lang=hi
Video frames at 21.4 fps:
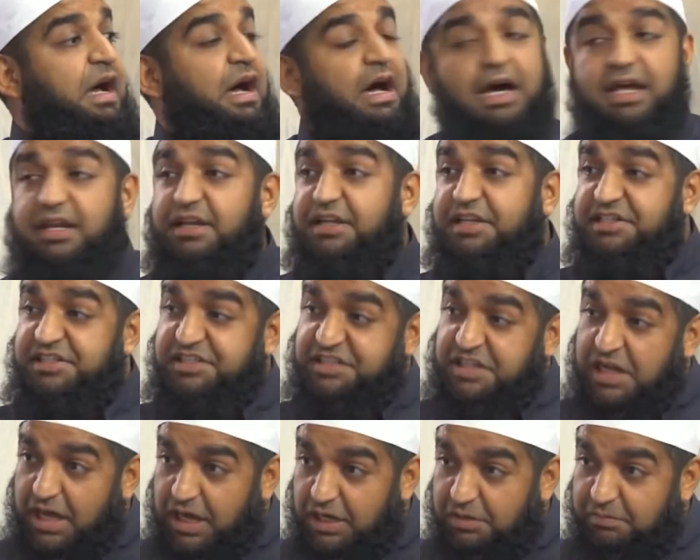हर
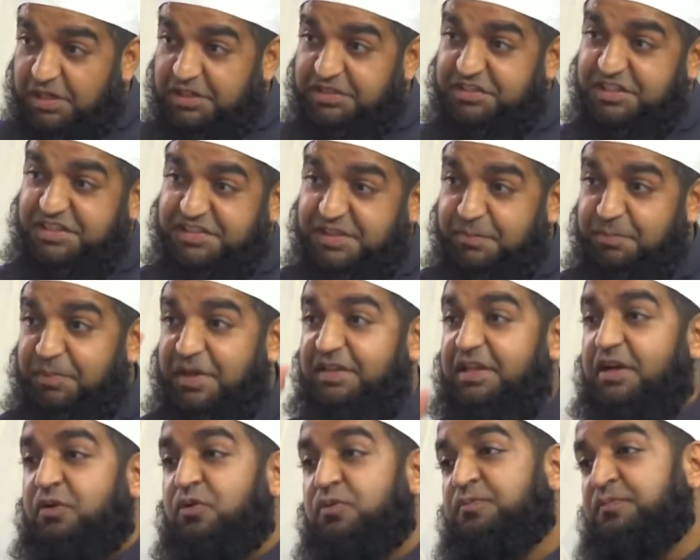इंसान मट्टी से
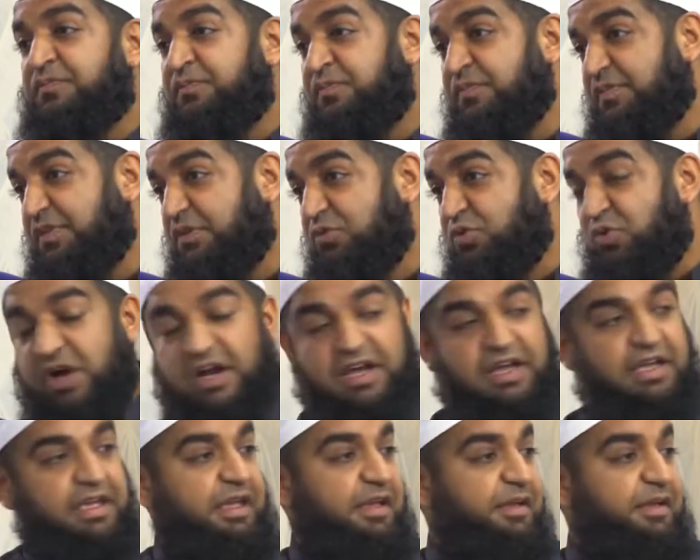पैदा हुआ है